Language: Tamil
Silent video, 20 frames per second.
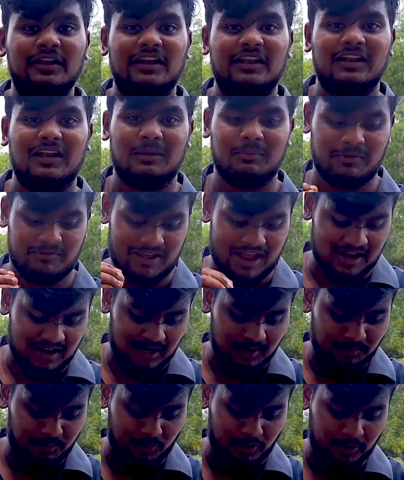கேட்டிங்கன்னா நம்ம
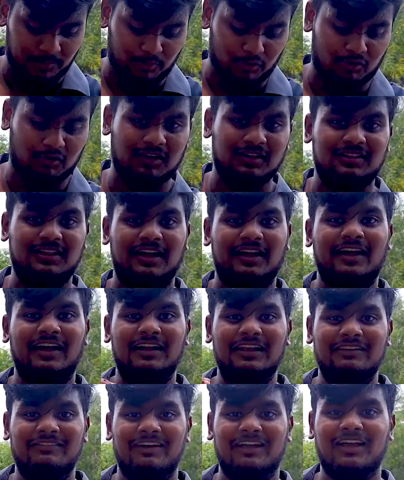வேணான்னு பொறுக்கி போடுவோம்ல
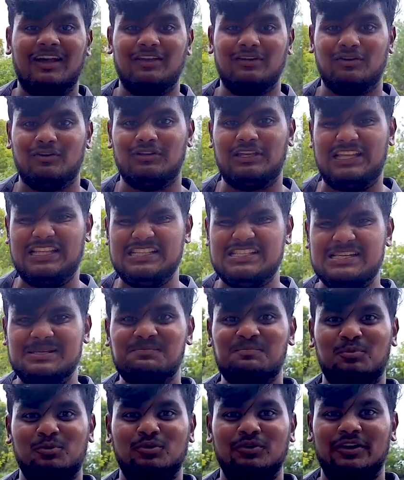தக்காளி வெங்காயம் இஞ்சி
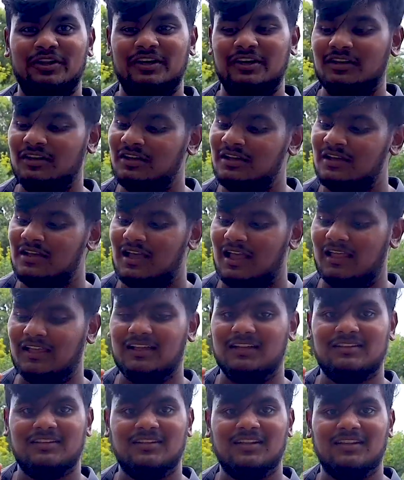பூண்டு
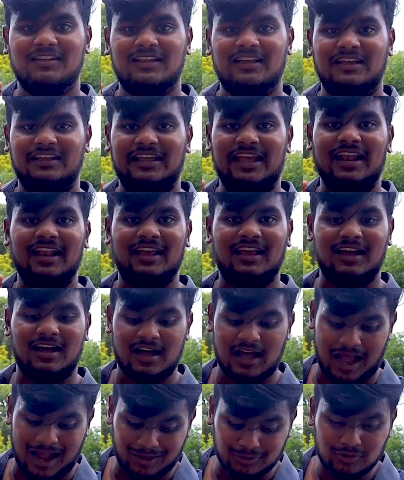அதுக்கடுத்தது அந்த
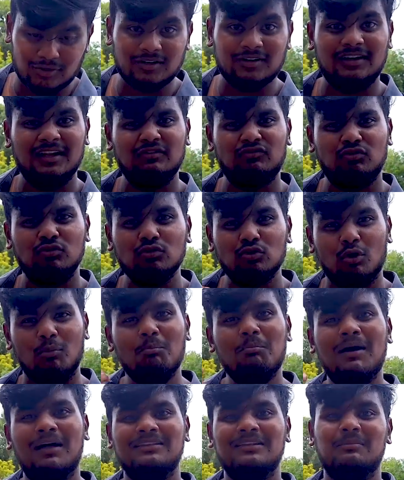ஏலக்காய் அதோட டேஸ்ட் வந்து
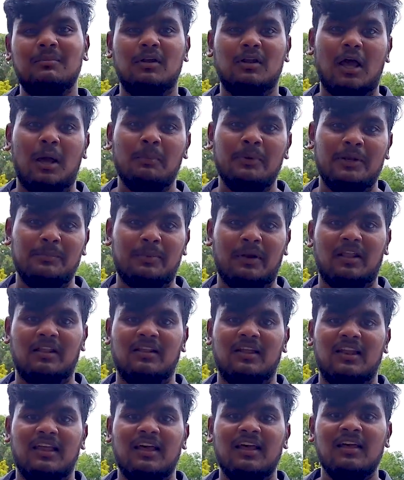ரொம்ப அதிகமாக டாமினேட்
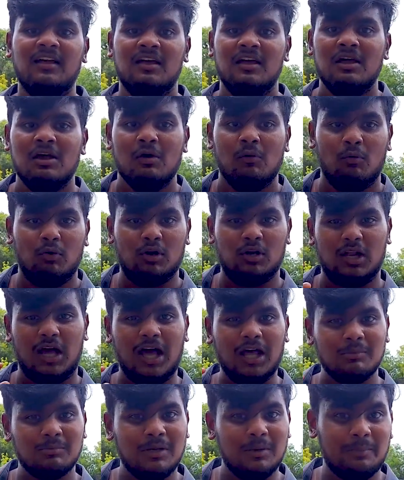பண்ணுறதுனால ஒரு
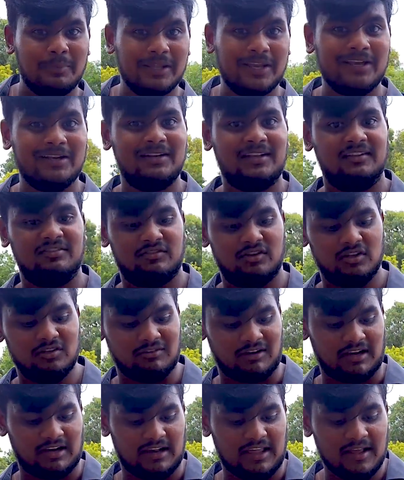நார்மல் பிரியாணி டேஸ்ட் வந்து
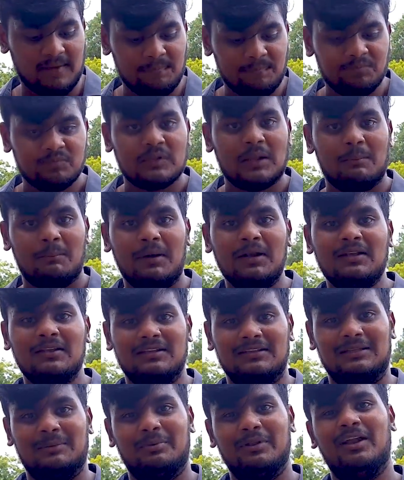வரல பட்
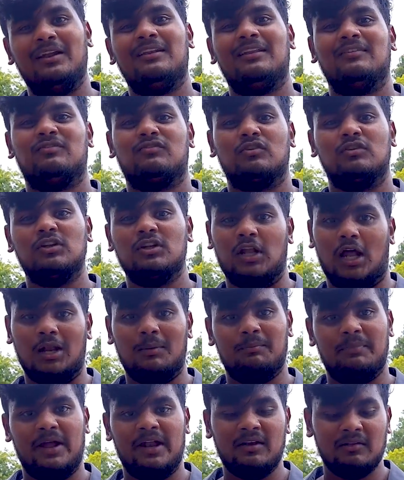இந்த பிரியாணி டேஸ்ட் வந்து நாட்
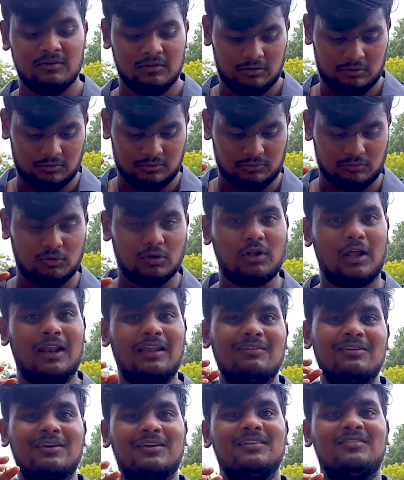பேட் ஒரு
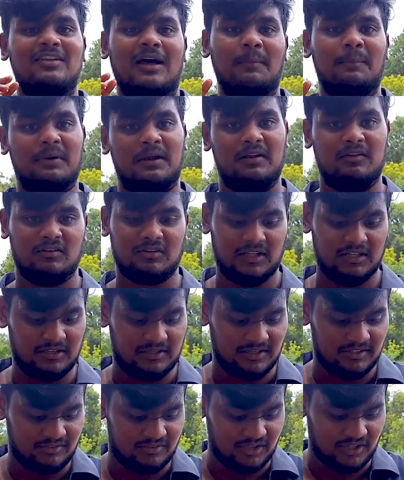அளவுக்கு சாப்பிட்ற அளவுக்கு தான்
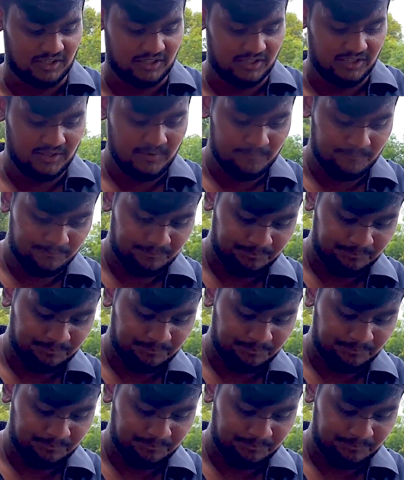டேஸ்ட் இருக்குது